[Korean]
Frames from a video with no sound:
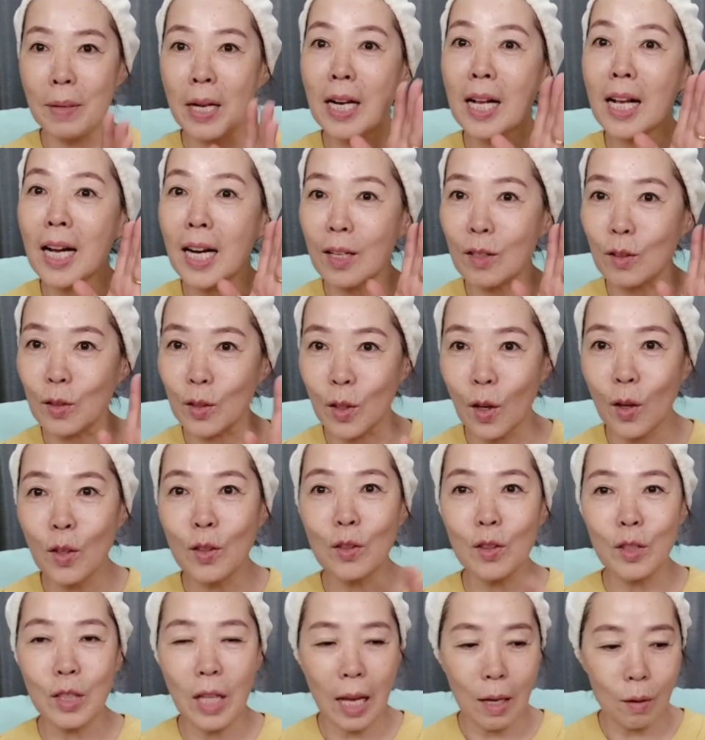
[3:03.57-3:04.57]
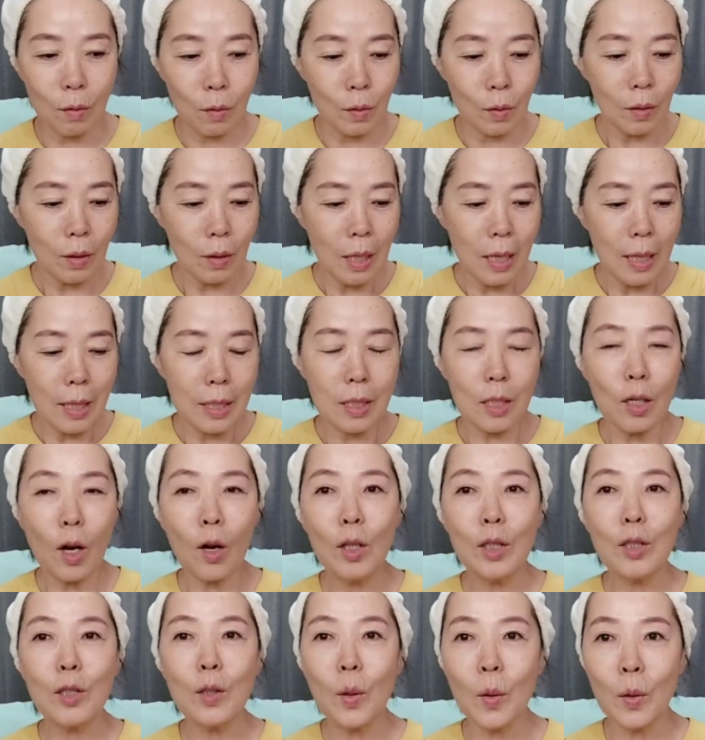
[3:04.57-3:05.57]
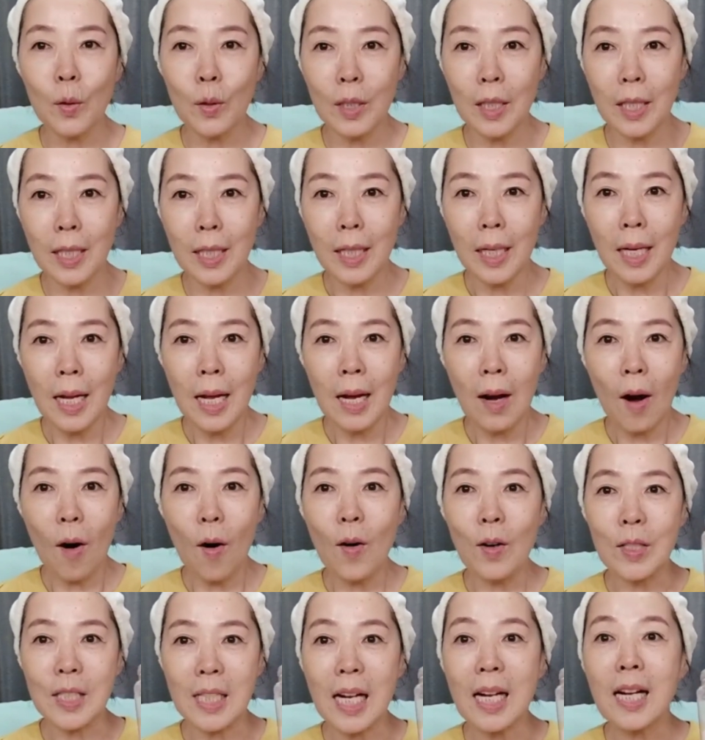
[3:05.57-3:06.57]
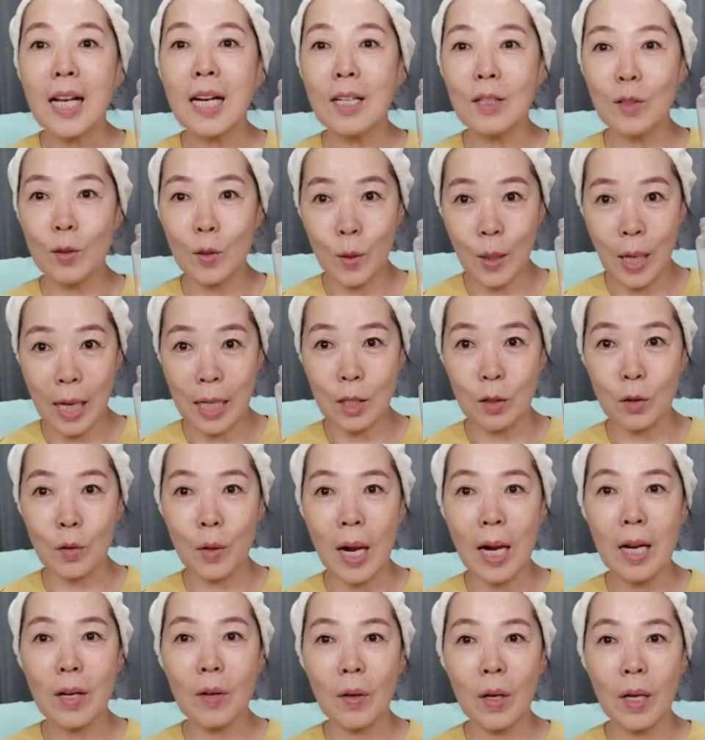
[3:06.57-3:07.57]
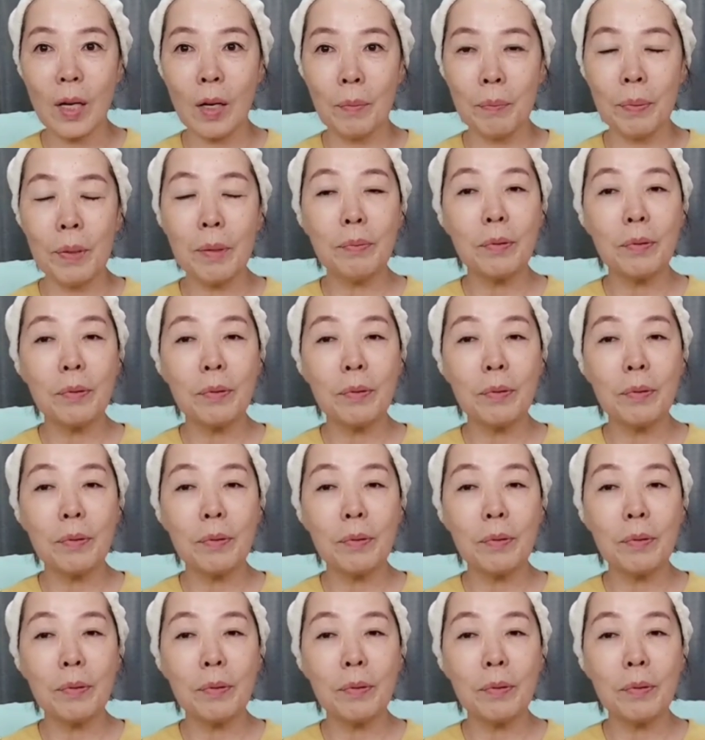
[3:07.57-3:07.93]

밀가루 넣어도 되고 저는 오늘 어, 쌀가루를 가지고 할 거예요.